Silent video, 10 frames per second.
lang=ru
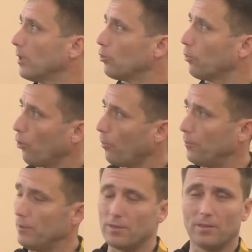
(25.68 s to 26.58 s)
эту
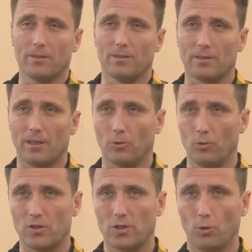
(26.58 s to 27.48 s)
проповедь, э, с
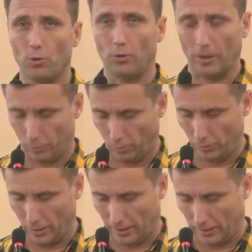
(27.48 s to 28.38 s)
одной историей,
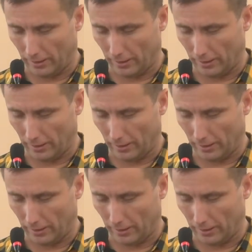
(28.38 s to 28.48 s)
которую я